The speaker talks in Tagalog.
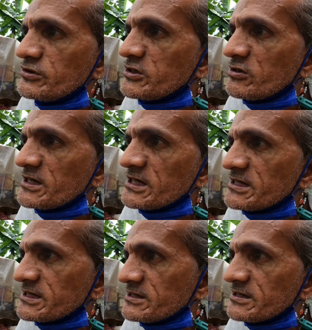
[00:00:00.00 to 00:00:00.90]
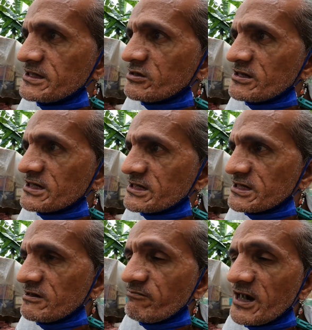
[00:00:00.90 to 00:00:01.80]
hindi ko na hindi ko na
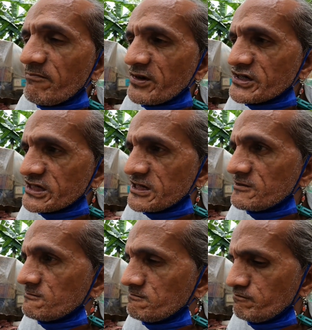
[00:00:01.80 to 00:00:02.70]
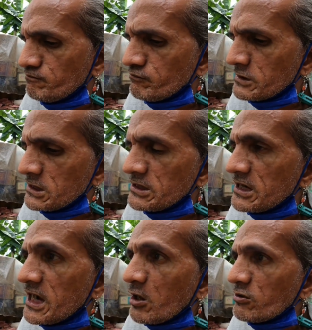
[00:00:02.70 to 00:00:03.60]
sila pinapansin
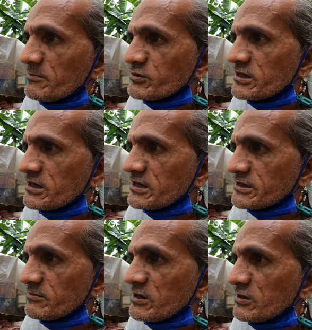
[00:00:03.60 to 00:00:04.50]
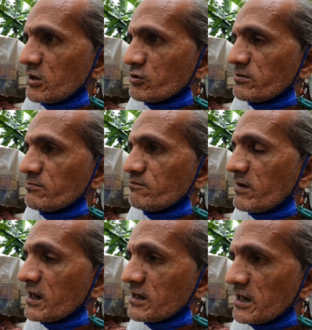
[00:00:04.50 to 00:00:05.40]
Nayaan ko na pa sila na sabihin na ako
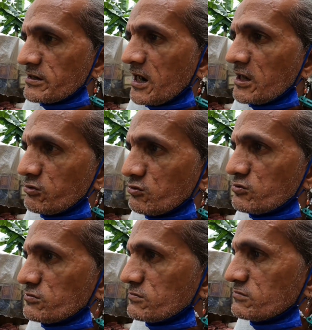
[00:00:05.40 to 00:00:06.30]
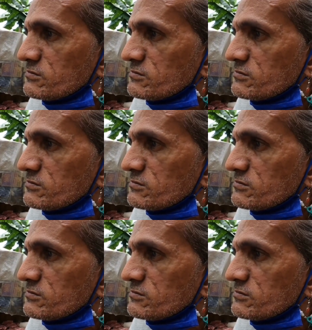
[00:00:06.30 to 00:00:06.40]
ng bakla na ano